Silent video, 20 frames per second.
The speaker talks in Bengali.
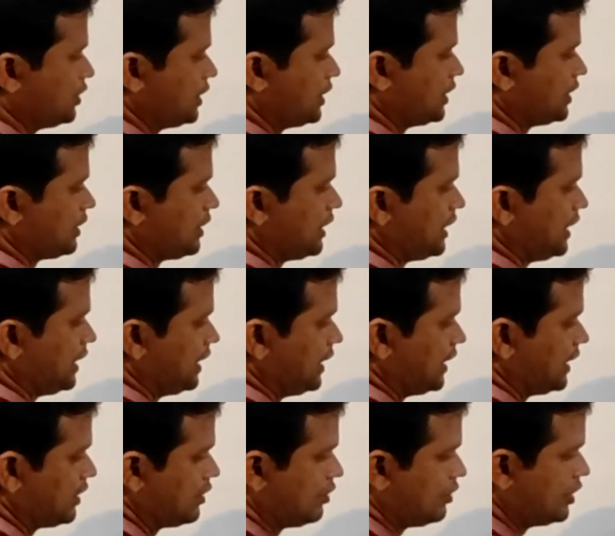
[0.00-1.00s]
ধরি তাহলে এই
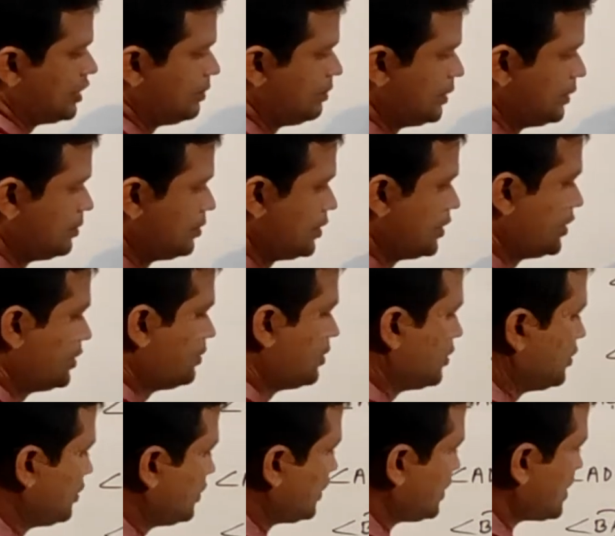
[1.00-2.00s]
এ কোণের বিপরীত বা
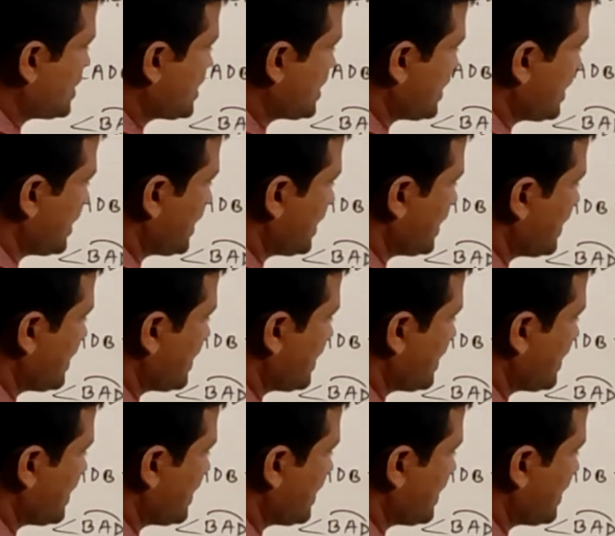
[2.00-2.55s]
হইতেছে